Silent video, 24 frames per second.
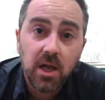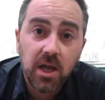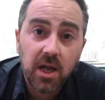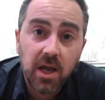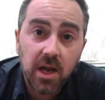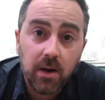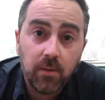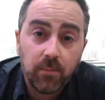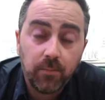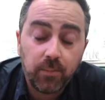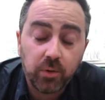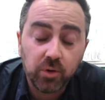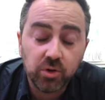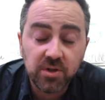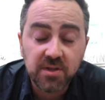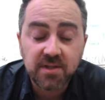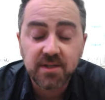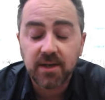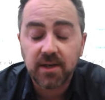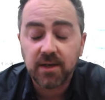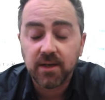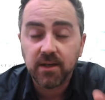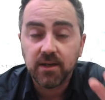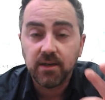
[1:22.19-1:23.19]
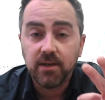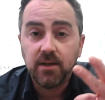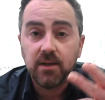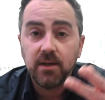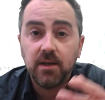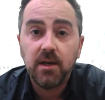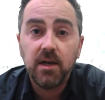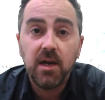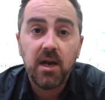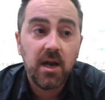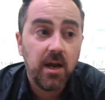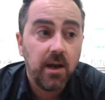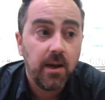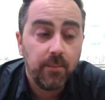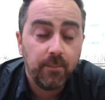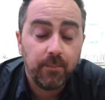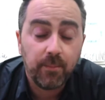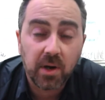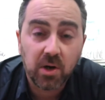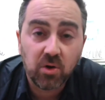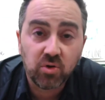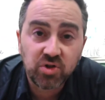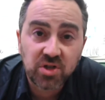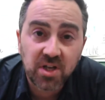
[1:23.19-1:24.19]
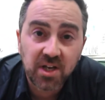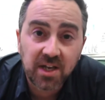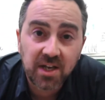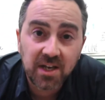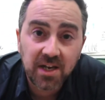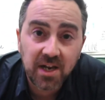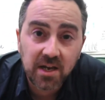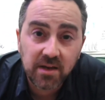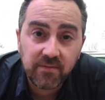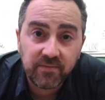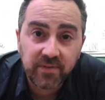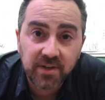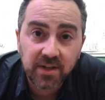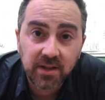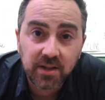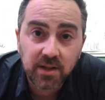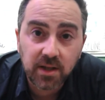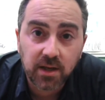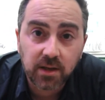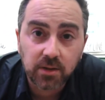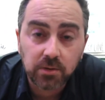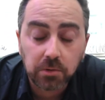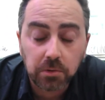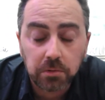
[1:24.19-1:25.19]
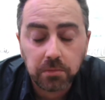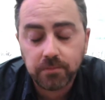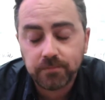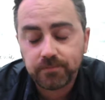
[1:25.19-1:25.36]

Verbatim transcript: e un po' di sale. Ma lo sa chi l'ha inventato?